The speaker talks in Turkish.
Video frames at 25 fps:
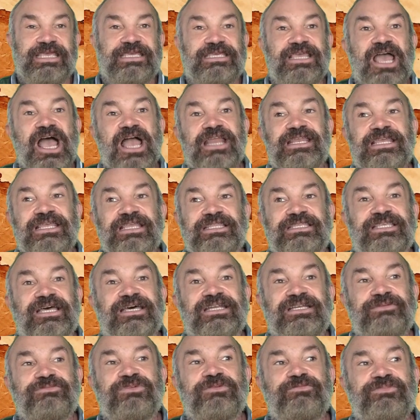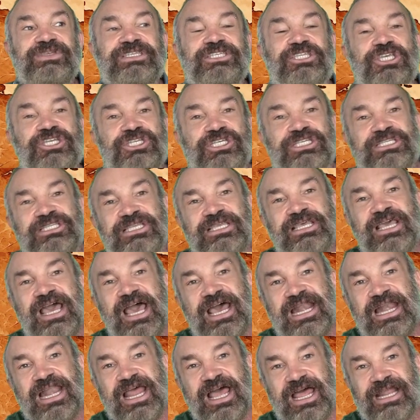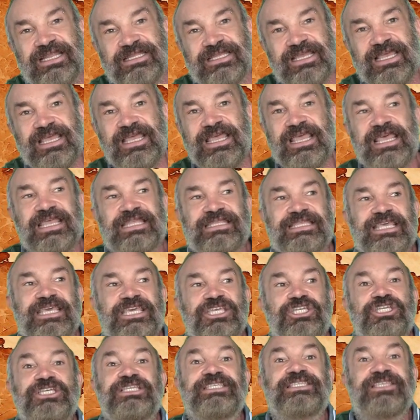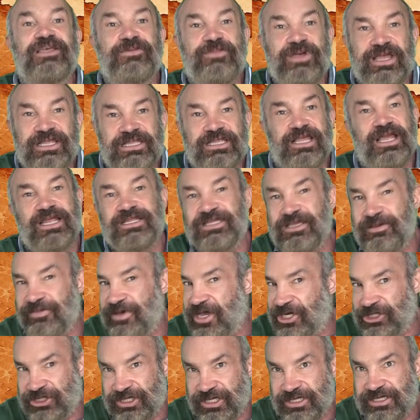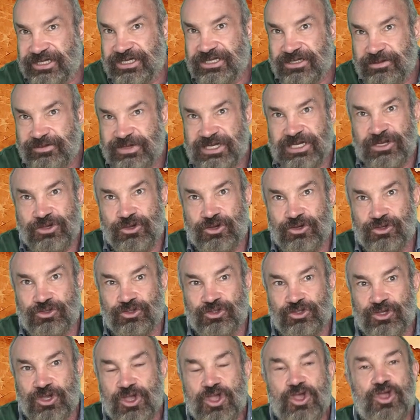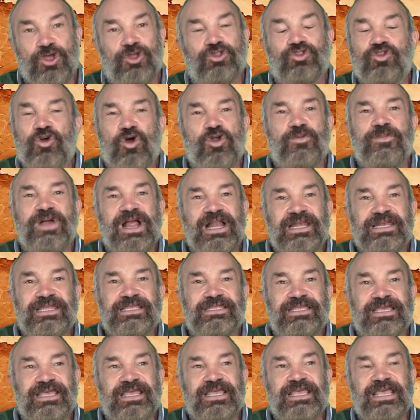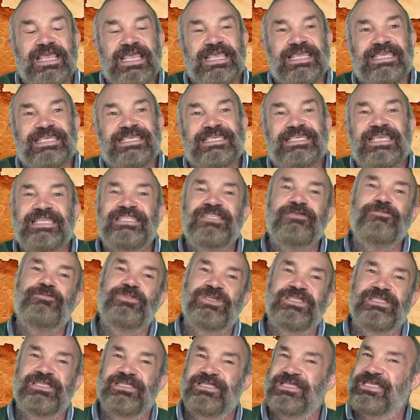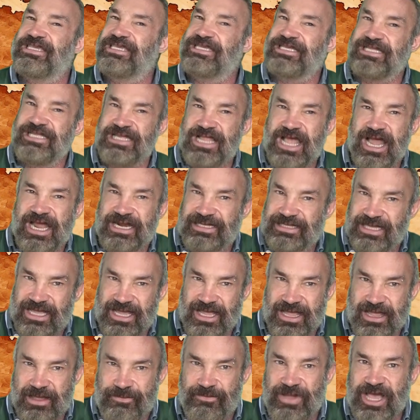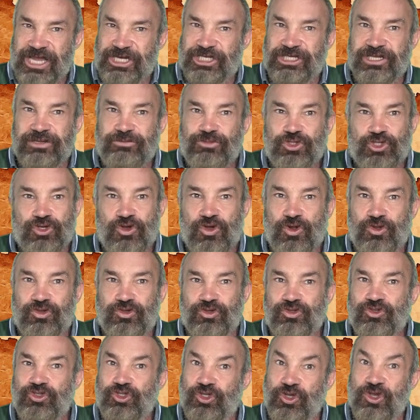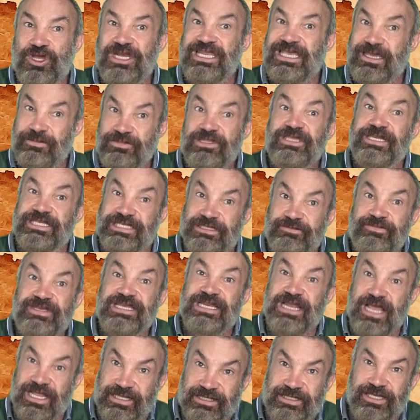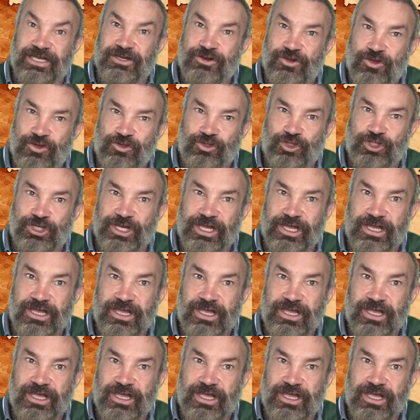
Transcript: Yani tarımın biz çeşitli yerlerde değişik zamanlarda başladığını biliyoruz. Normalde de 7000'li yıllarda başlamış olduğunu söyleyebiliriz milattan önce.